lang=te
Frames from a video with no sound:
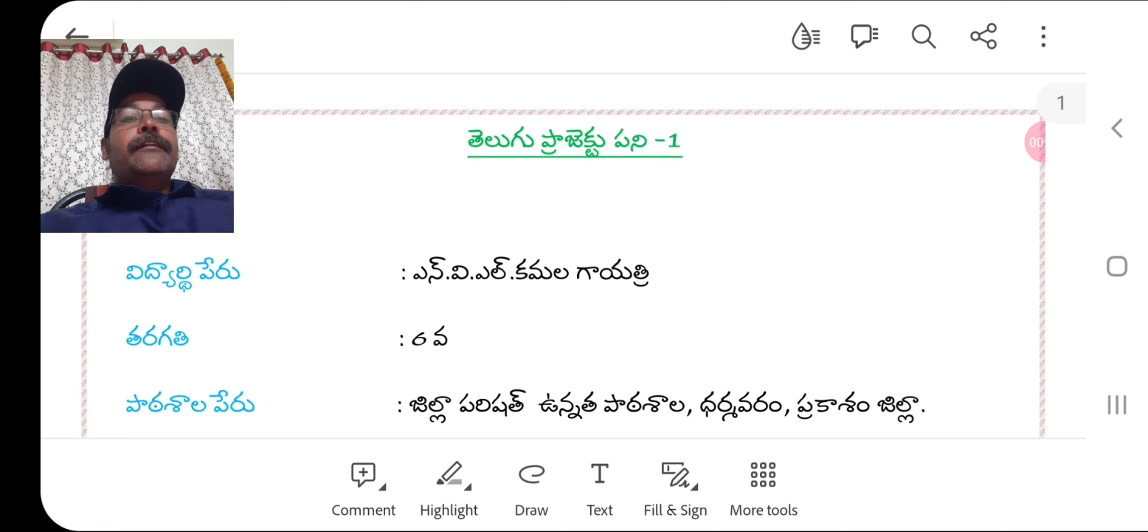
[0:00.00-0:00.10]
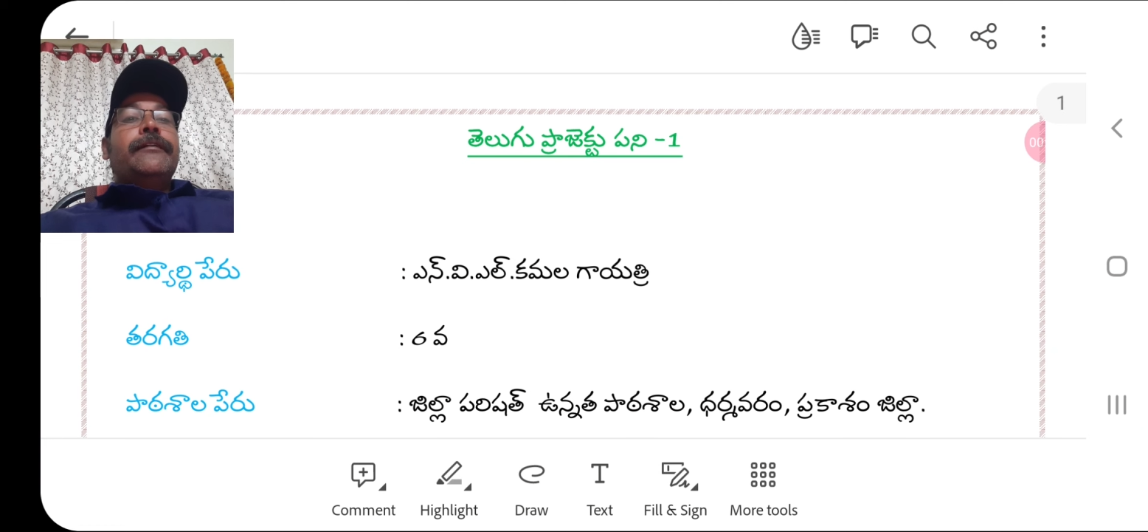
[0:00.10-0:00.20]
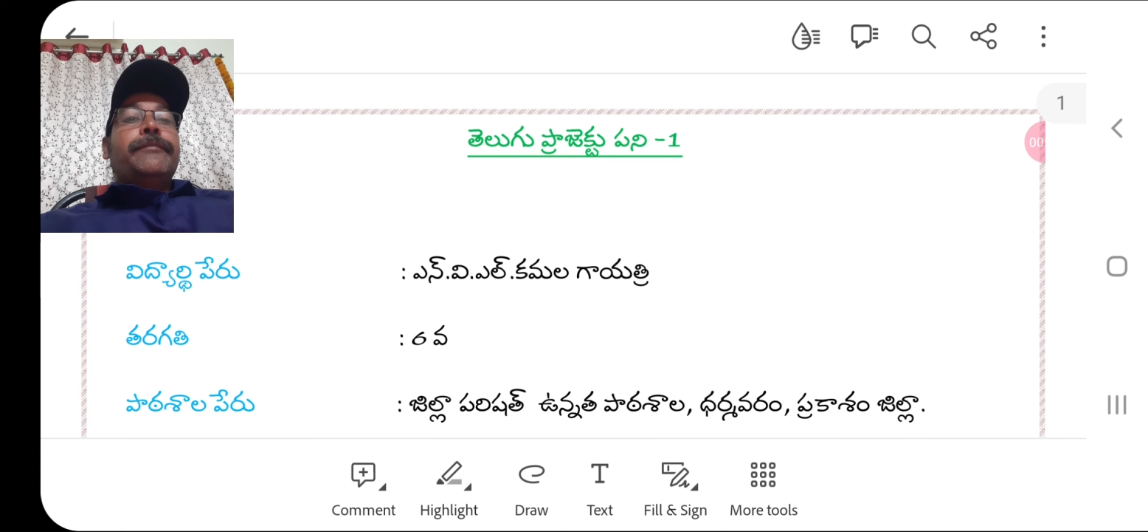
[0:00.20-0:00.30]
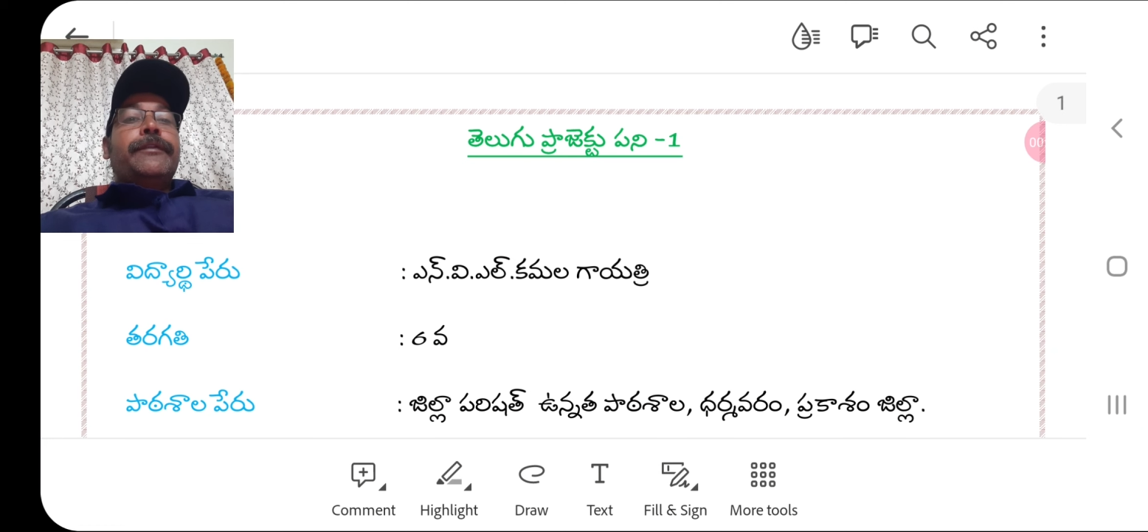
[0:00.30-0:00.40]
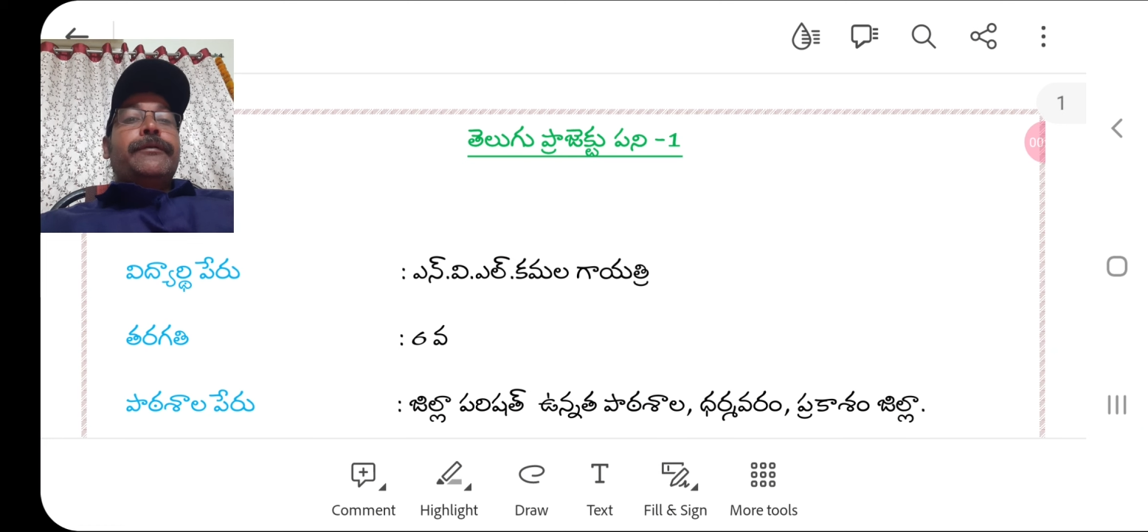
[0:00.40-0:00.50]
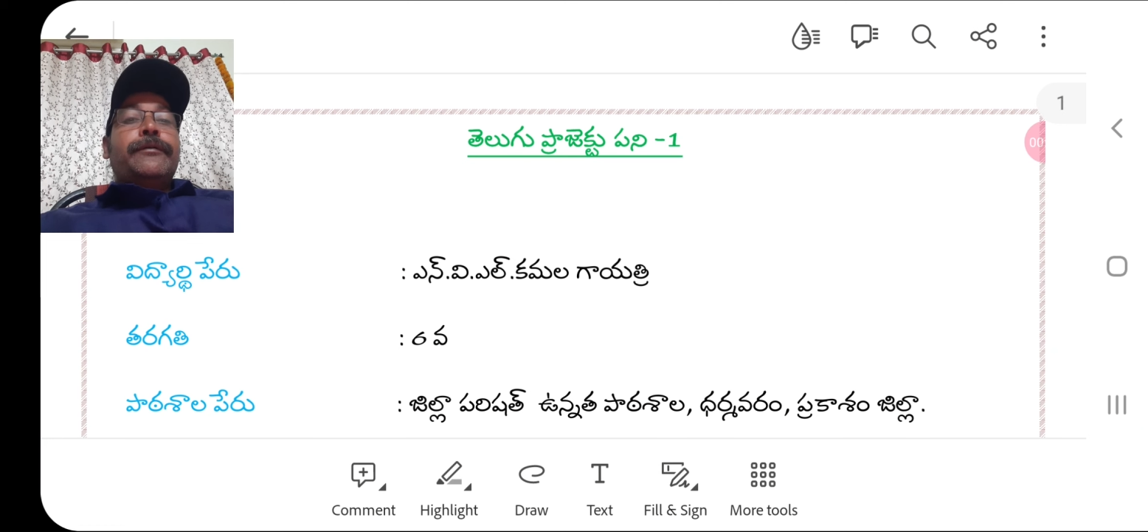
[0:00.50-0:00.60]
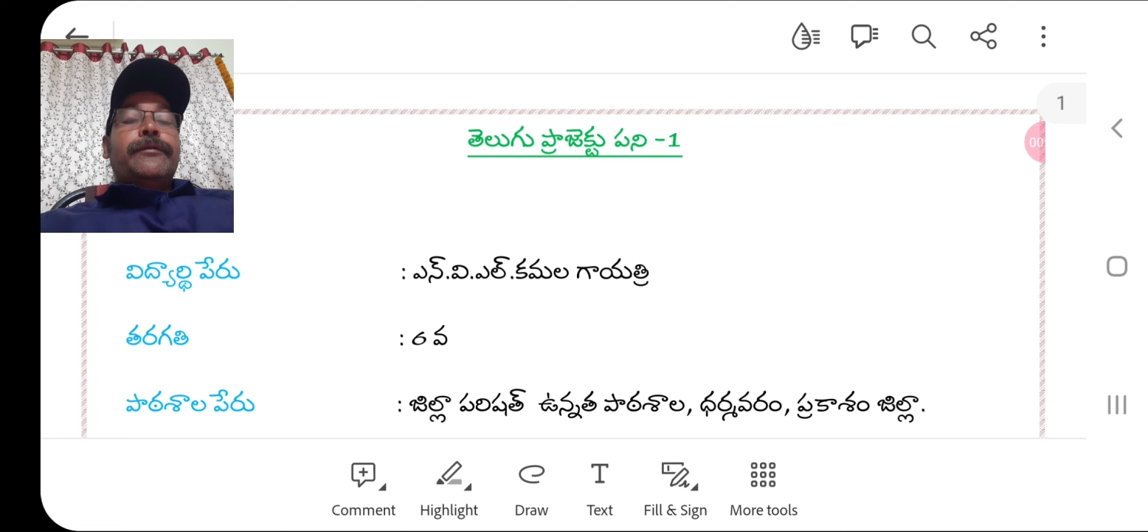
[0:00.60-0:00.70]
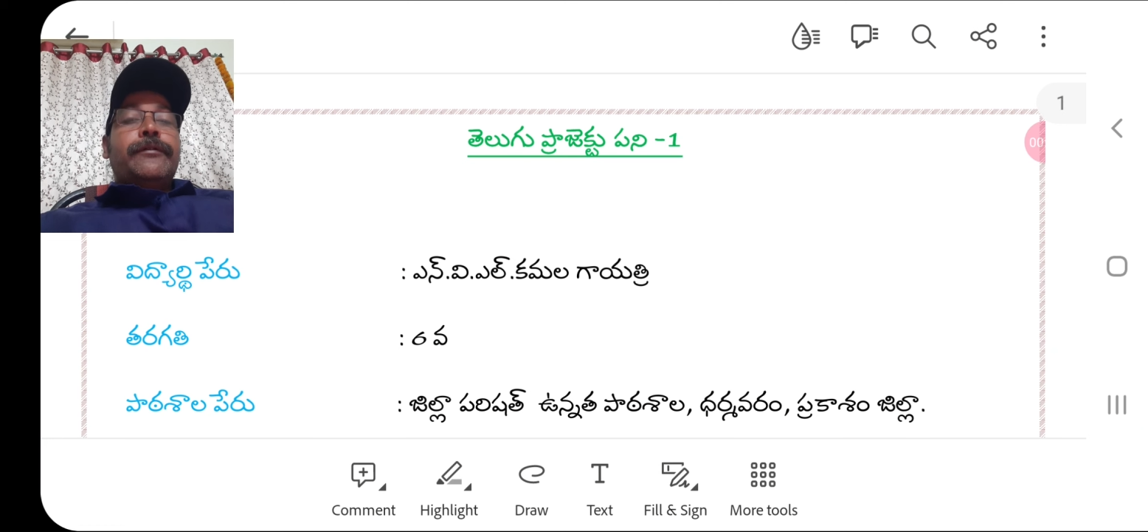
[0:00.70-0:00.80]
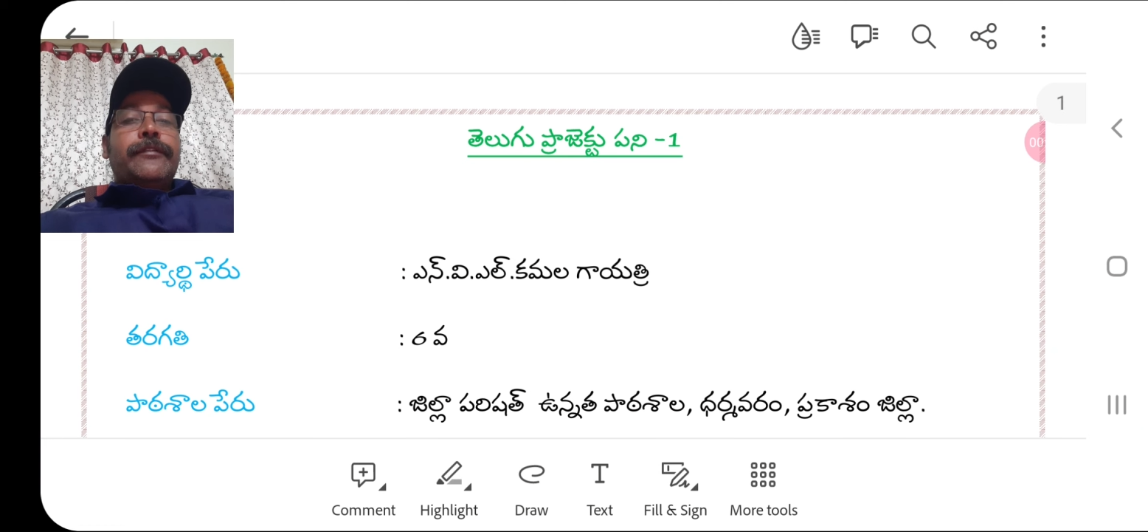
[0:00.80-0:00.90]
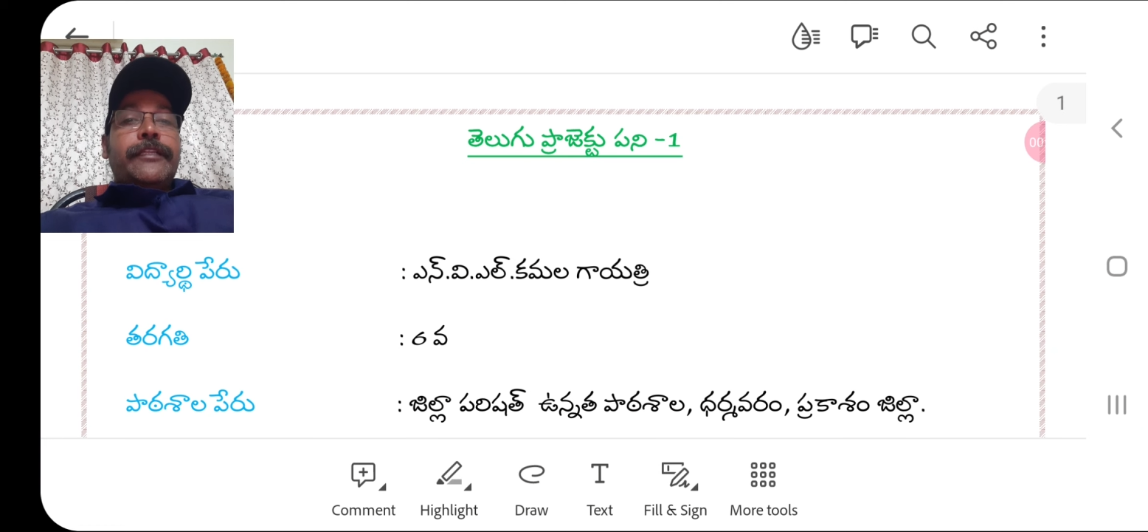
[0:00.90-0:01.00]
మీరు
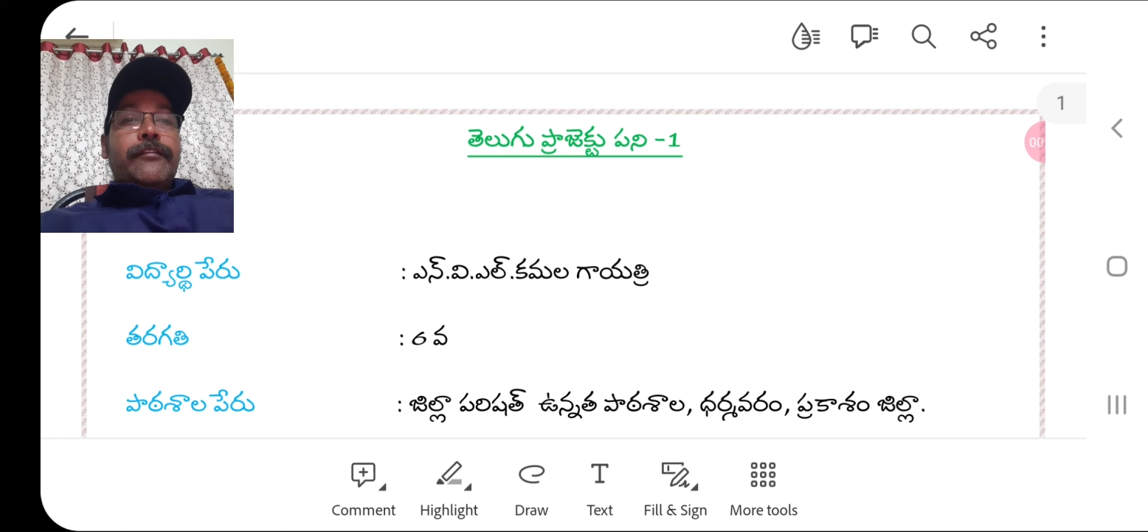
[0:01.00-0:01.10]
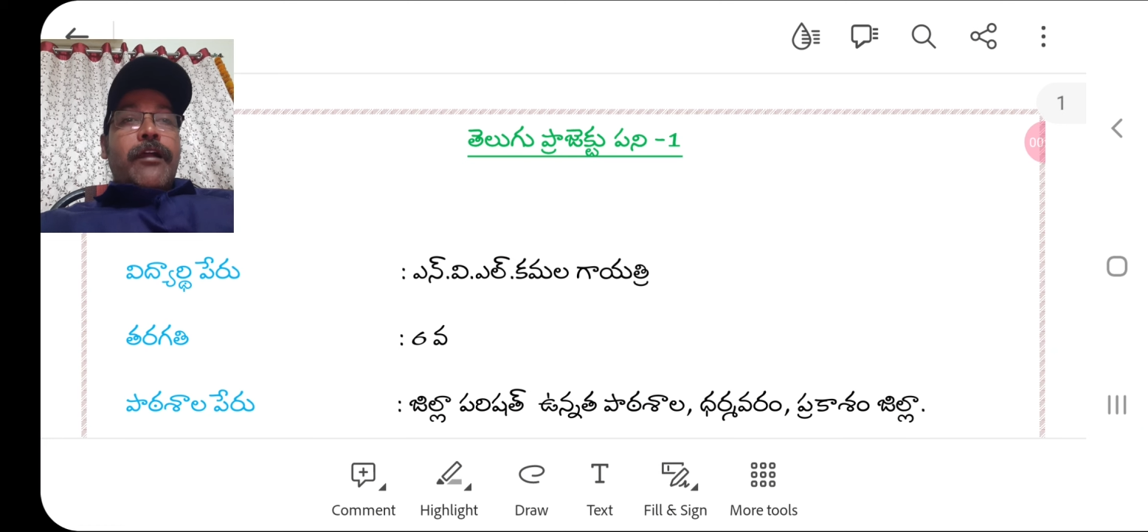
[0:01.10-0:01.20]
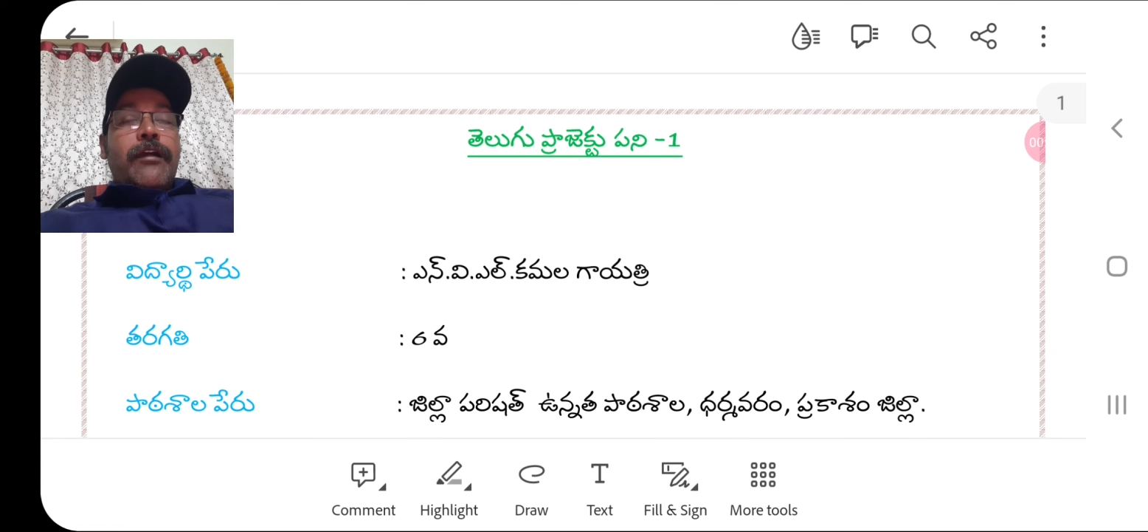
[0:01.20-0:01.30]
నేను